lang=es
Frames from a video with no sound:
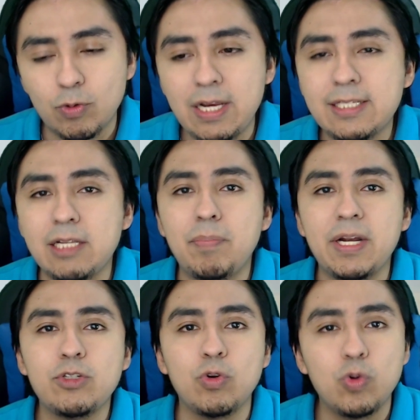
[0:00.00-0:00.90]
¿Cuál es el
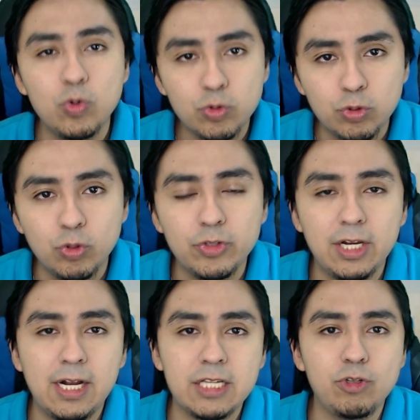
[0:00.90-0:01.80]
precio justo
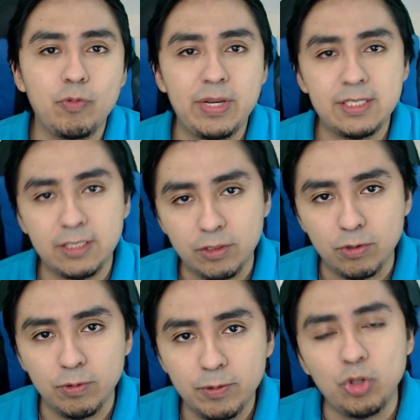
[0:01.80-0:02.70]
del gas doméstico?